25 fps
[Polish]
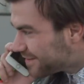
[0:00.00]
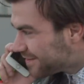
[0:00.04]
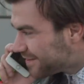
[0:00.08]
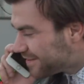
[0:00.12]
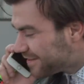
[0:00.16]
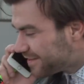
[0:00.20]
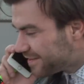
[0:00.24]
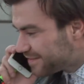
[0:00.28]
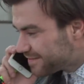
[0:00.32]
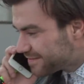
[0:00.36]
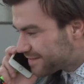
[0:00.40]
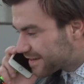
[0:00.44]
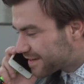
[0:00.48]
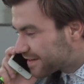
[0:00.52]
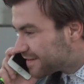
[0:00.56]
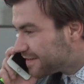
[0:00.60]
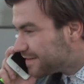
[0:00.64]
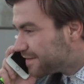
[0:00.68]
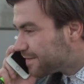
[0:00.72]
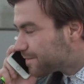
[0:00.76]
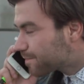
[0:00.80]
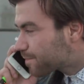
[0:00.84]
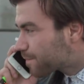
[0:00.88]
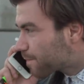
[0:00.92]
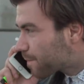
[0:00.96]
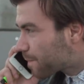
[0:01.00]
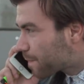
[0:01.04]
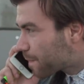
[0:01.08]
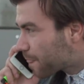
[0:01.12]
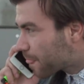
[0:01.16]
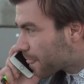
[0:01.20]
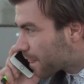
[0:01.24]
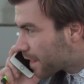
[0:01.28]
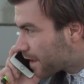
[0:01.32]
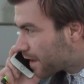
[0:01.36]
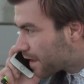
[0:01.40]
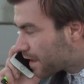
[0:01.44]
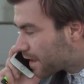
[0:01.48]
Hej słońce, mam
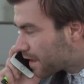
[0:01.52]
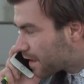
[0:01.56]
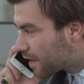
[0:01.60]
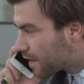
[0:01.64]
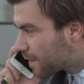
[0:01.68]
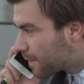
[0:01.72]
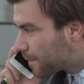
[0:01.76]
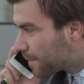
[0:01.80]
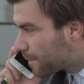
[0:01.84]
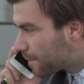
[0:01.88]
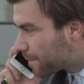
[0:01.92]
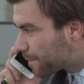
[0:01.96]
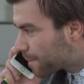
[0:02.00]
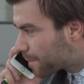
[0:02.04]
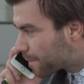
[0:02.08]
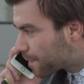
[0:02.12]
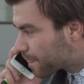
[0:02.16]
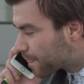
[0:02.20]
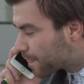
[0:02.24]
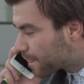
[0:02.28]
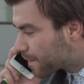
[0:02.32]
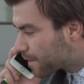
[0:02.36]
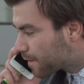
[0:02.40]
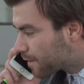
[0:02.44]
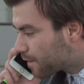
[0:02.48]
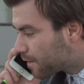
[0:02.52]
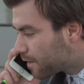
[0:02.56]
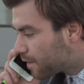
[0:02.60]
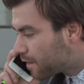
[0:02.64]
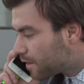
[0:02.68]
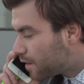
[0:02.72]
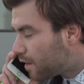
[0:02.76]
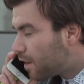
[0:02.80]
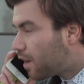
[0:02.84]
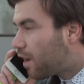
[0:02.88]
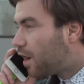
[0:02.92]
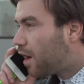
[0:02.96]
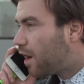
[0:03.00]
prośbę. Jak będziesz wracał autem od
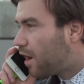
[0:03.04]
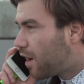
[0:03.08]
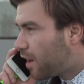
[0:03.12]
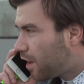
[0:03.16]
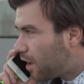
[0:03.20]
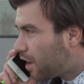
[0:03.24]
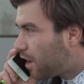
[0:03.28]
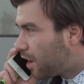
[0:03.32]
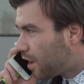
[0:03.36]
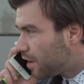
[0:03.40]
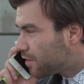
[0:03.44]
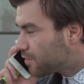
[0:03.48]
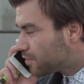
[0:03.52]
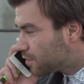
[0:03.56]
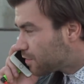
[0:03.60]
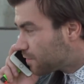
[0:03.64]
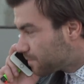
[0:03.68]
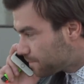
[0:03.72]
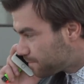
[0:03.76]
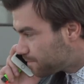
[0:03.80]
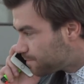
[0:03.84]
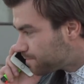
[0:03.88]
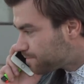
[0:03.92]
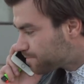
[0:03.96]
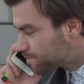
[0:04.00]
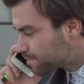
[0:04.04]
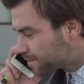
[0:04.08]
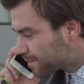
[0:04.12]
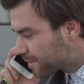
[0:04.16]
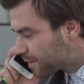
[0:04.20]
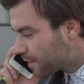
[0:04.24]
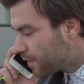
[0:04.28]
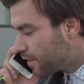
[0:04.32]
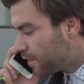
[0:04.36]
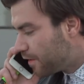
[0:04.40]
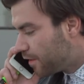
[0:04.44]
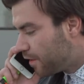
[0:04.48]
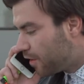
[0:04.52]
siostry, to zabrałbyś mnie od
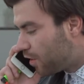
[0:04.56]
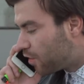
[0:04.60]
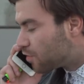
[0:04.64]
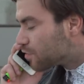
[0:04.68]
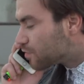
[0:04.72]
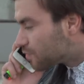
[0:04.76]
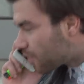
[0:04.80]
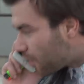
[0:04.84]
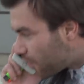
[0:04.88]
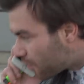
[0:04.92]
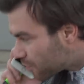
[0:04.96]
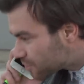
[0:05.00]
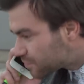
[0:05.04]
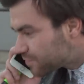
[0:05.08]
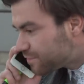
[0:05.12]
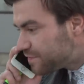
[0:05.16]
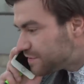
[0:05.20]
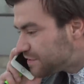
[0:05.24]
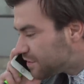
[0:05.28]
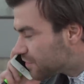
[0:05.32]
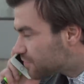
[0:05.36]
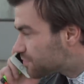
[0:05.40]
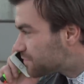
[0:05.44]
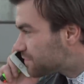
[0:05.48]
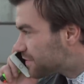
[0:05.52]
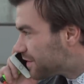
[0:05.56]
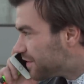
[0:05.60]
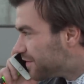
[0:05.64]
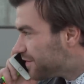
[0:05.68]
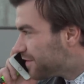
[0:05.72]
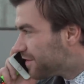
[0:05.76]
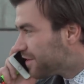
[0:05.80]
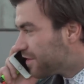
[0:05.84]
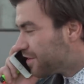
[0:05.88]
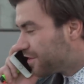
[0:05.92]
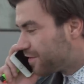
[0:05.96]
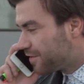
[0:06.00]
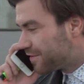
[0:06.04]
koleżanki. Wysyłam ci adres.
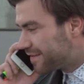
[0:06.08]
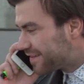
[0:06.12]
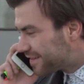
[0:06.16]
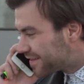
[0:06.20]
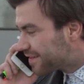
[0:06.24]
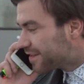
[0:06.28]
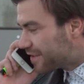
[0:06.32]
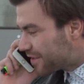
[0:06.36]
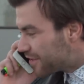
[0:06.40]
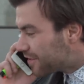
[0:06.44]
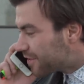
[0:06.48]
Dziękuję.